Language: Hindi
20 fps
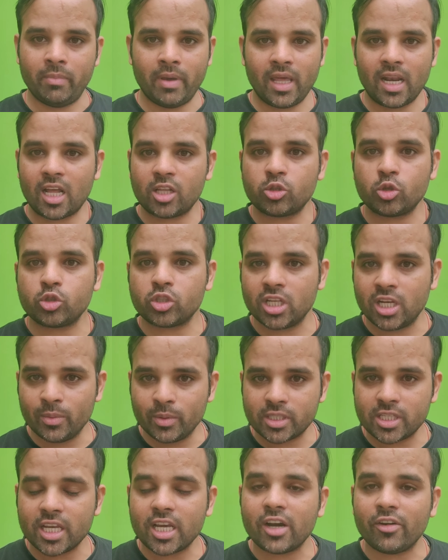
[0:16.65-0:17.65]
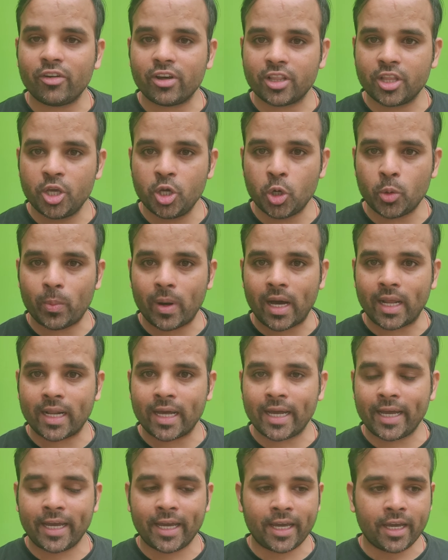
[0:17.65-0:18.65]
मेरा तो सिलेबस ही कवर नहीं हो पा
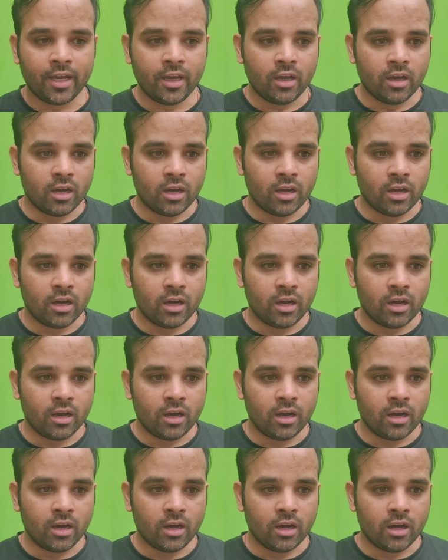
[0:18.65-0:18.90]
रहा है